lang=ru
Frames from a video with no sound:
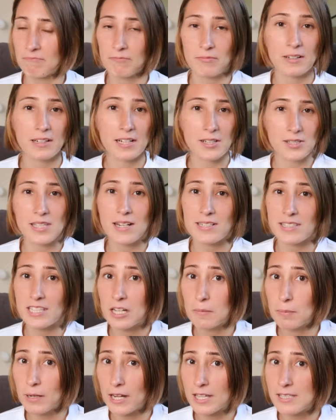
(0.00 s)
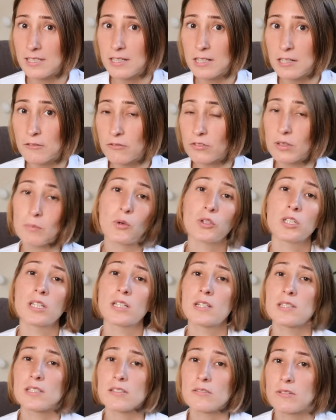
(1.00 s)
государственных праздников, в Японии
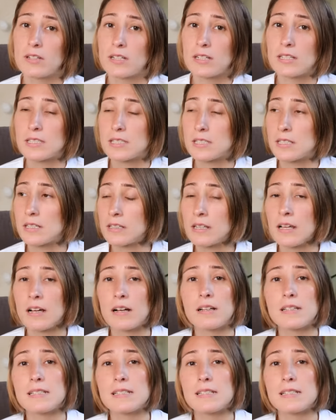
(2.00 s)
называется она